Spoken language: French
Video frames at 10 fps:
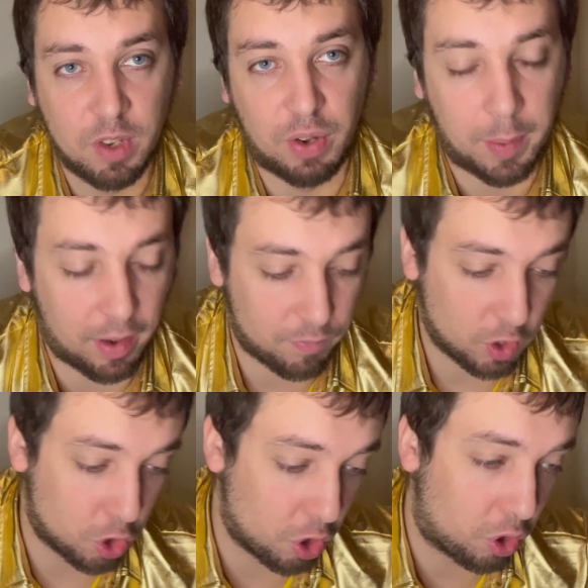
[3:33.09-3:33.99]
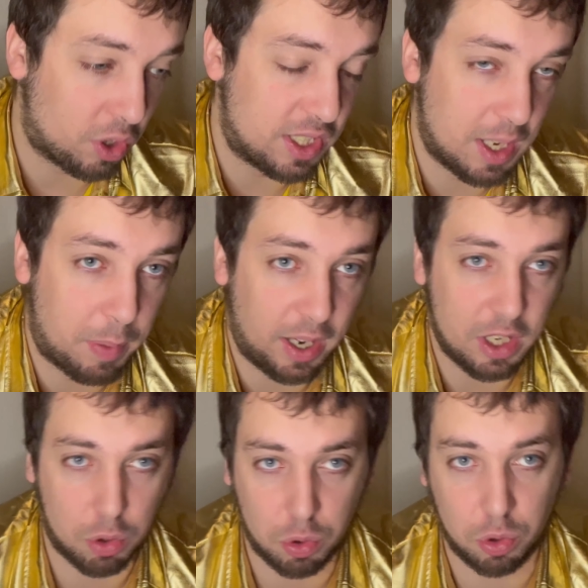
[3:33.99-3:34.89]
Enfin bref, je ne connaissais pas les
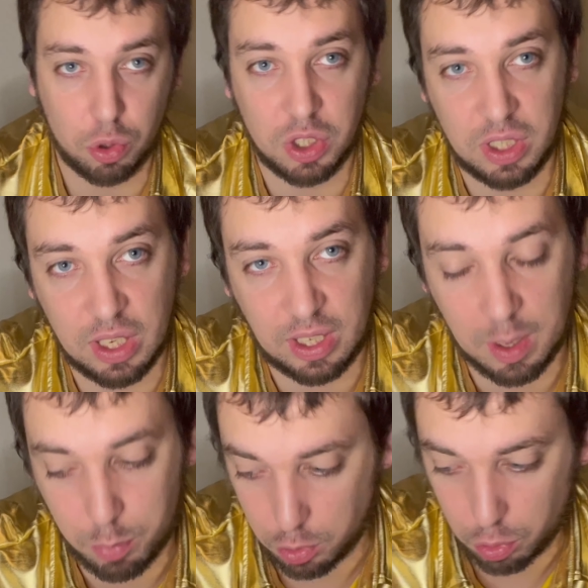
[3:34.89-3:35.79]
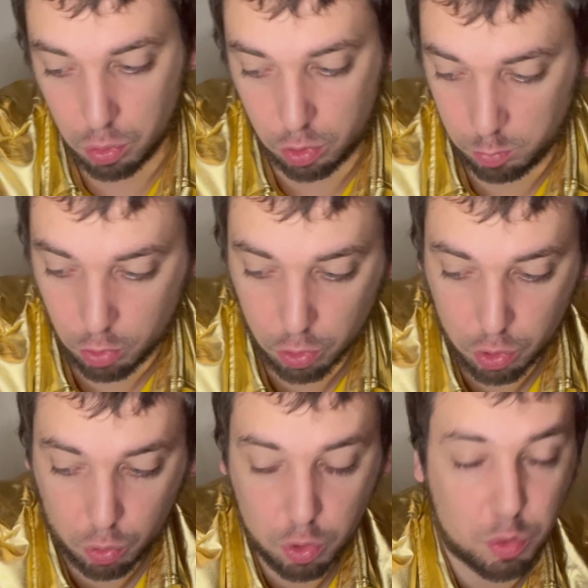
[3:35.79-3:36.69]
réseaux sociaux, j'étais très peu sur YouTube, donc
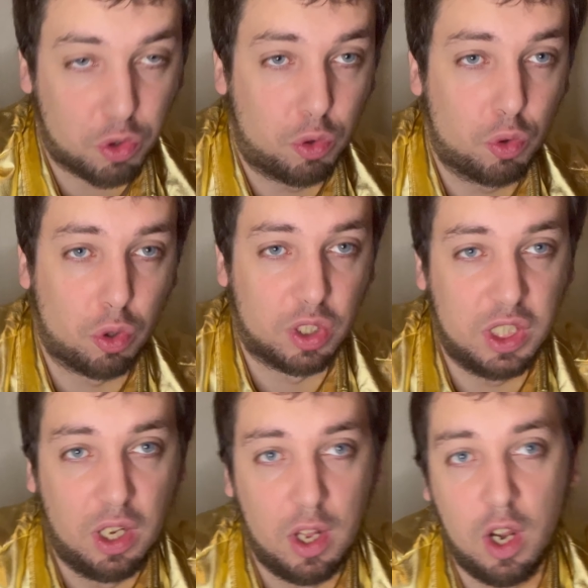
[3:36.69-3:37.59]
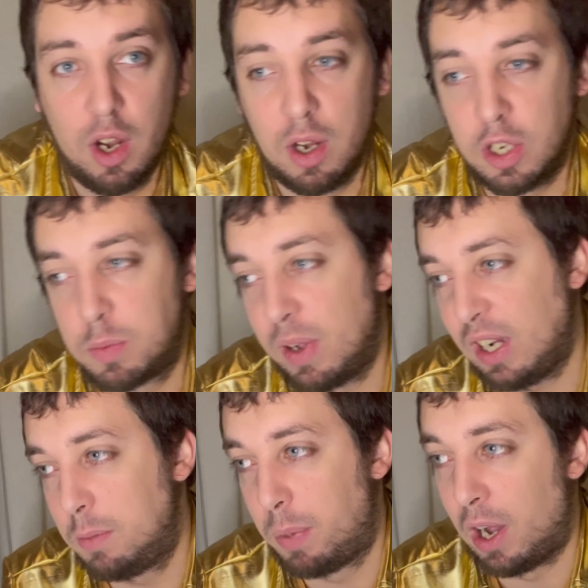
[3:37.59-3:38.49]
du coup, je me suis toujours dit, je
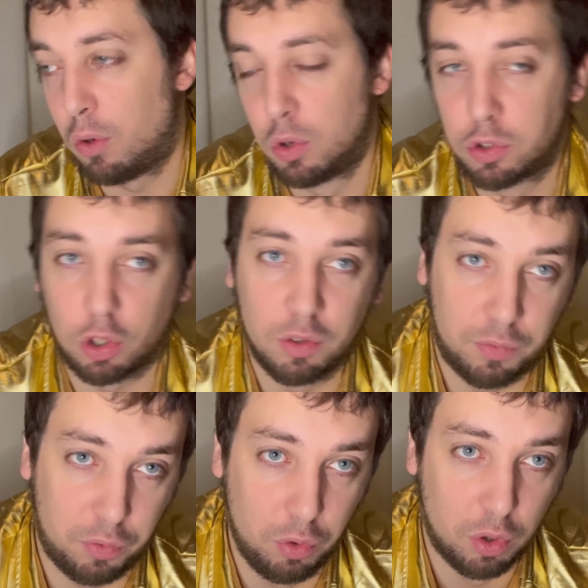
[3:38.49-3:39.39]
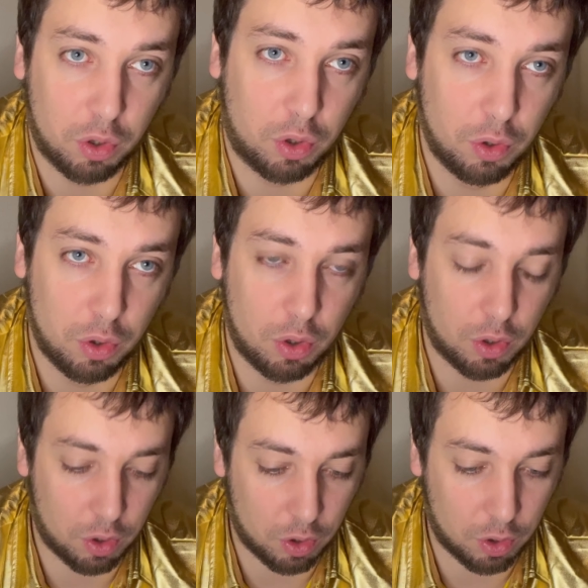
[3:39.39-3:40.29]
mérite pas autant de vues
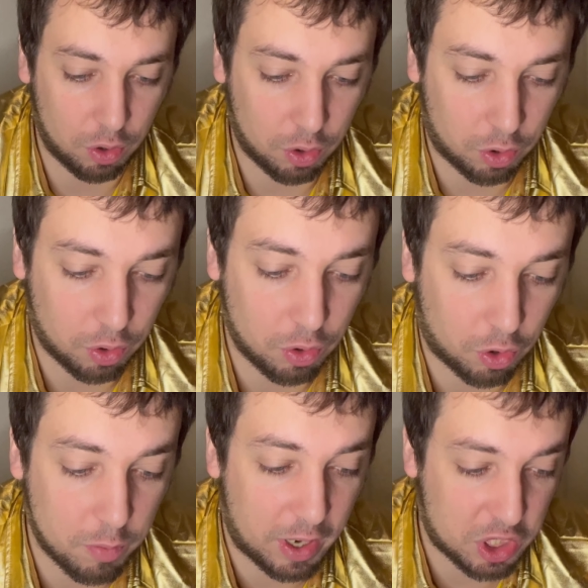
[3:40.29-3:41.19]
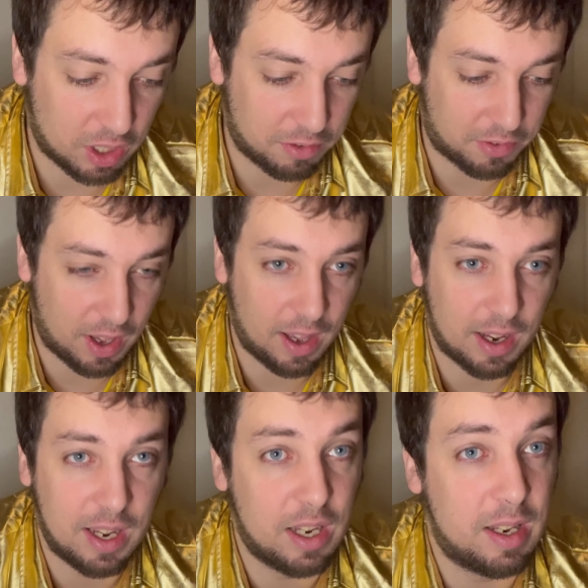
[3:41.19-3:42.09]
euh, que, que, ma chaîne fait.
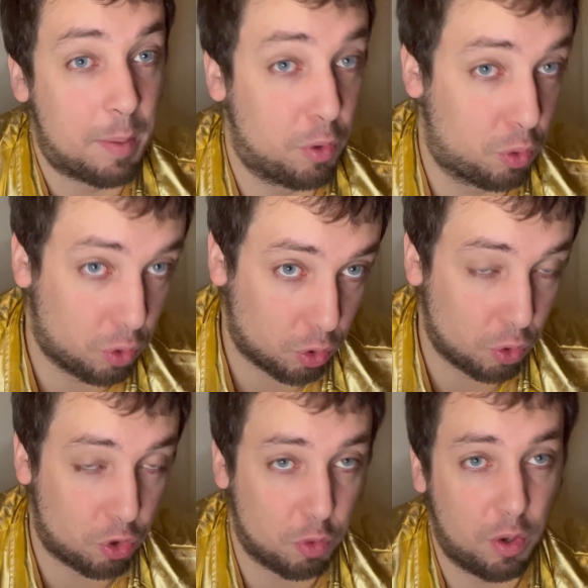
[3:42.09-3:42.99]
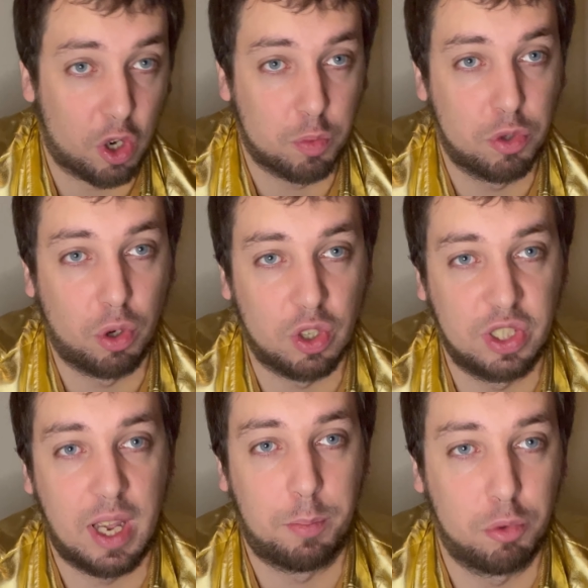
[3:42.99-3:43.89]
Et il y a beaucoup d'autres YouTubeurs, je me suis
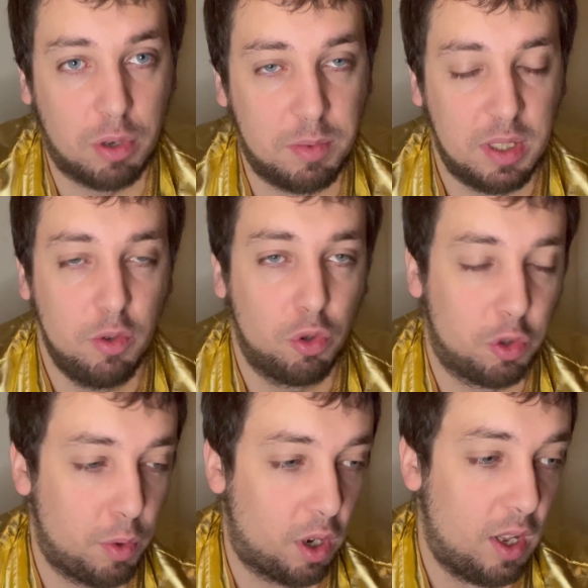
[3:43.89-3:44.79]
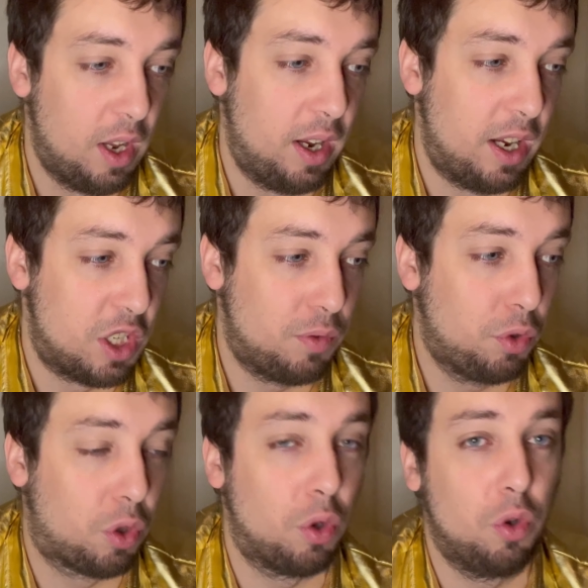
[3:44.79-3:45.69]
renseigné un peu sur les petits YouTubeurs, et j'ai
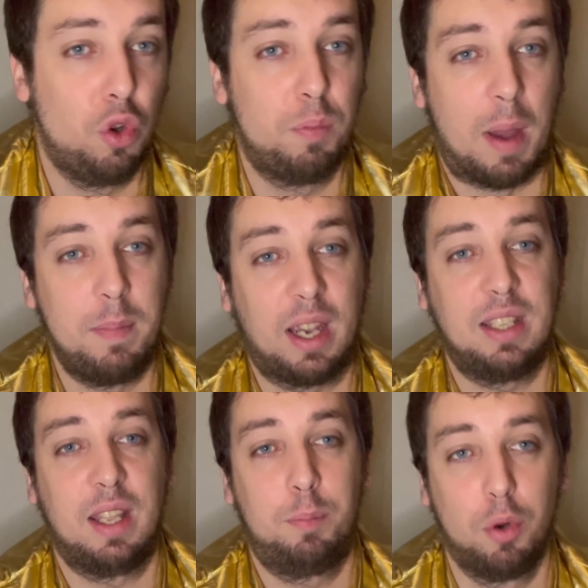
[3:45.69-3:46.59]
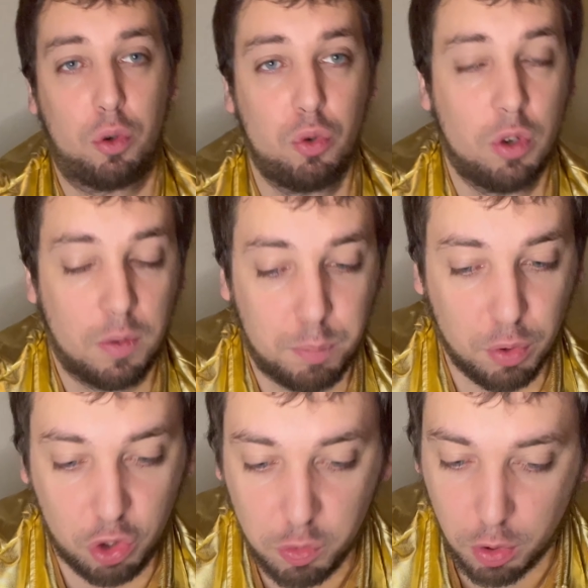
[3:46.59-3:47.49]
vu que eux bah, méritaient beaucoup,
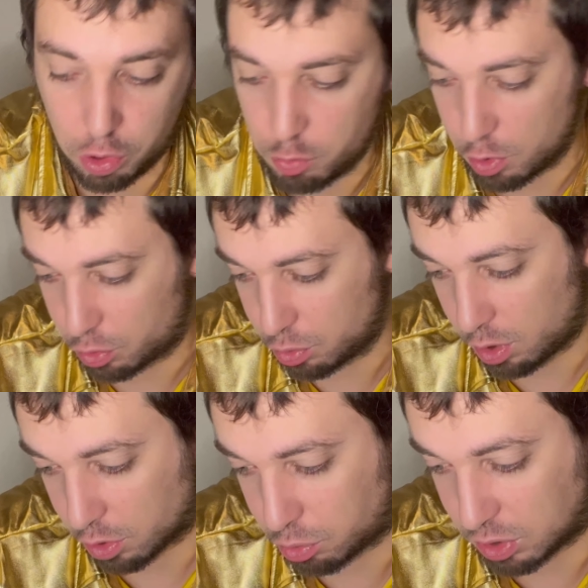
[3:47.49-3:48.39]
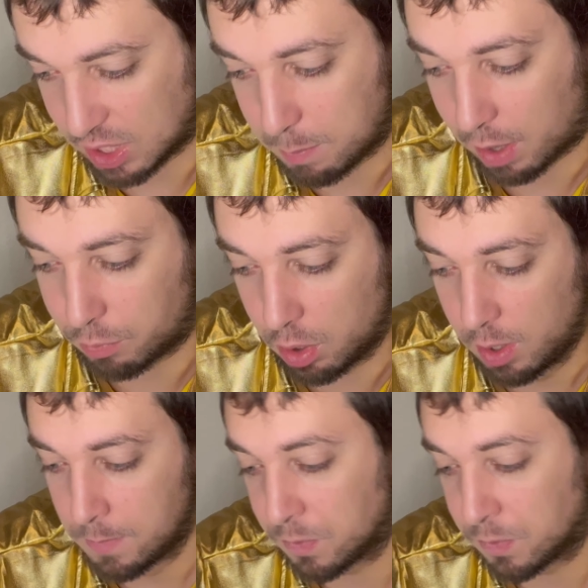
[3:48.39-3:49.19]
beaucoup, beaucoup, beaucoup leur succès parfois.